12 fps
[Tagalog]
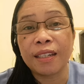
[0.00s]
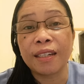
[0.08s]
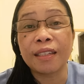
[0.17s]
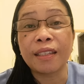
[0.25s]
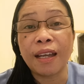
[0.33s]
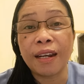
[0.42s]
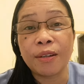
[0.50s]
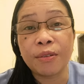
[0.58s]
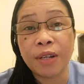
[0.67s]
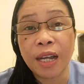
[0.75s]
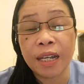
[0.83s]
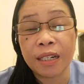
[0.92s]
natalo
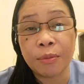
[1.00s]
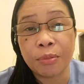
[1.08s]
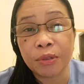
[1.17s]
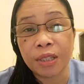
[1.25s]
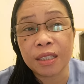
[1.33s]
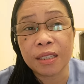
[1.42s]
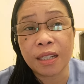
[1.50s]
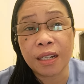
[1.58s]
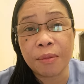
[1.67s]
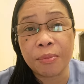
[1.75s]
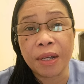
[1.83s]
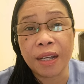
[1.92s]
ka, nagprotesta
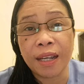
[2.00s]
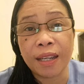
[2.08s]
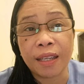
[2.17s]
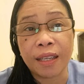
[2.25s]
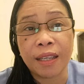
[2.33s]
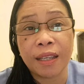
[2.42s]
ka pa nga eh.